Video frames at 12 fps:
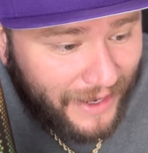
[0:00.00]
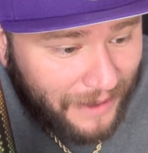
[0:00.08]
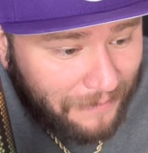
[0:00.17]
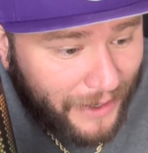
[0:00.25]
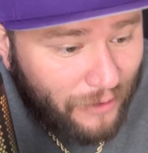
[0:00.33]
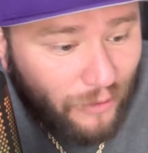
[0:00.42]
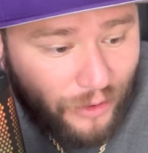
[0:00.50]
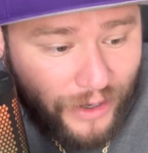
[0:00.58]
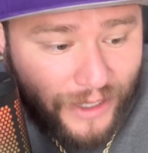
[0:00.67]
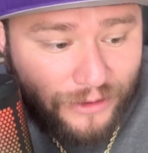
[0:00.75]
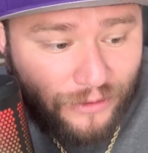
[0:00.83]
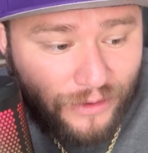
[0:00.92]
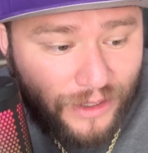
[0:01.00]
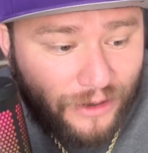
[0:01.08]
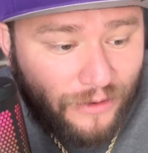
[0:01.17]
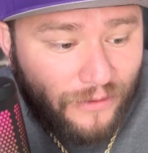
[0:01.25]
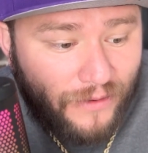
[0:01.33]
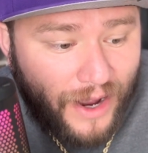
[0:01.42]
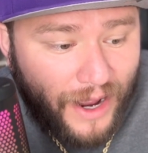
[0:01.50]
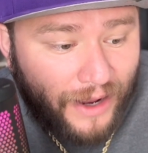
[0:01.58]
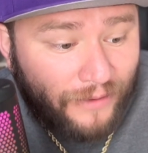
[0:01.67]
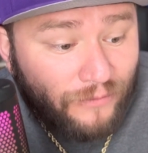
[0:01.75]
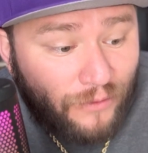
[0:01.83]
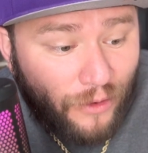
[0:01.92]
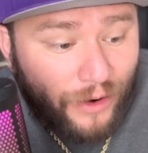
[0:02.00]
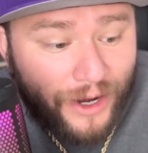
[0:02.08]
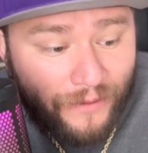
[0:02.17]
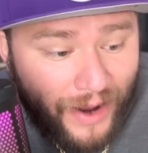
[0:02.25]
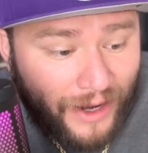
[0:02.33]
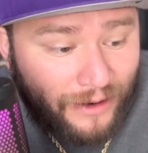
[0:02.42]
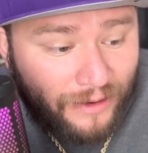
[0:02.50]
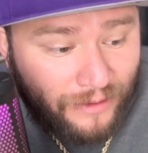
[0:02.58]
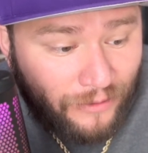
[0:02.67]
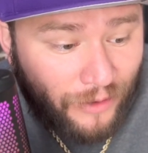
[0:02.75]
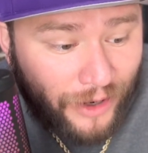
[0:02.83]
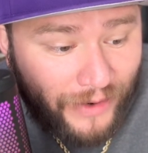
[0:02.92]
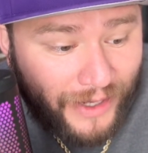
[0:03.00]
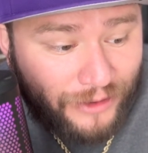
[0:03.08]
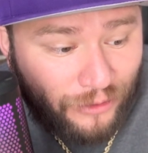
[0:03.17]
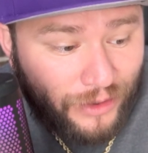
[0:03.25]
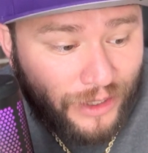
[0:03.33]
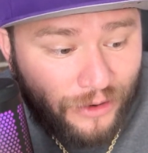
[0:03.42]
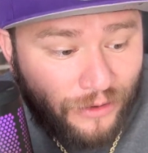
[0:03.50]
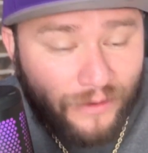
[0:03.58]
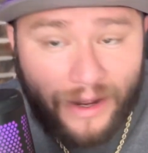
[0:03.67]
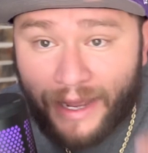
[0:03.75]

enviar un correo electrónico a un correo al correo electrónico,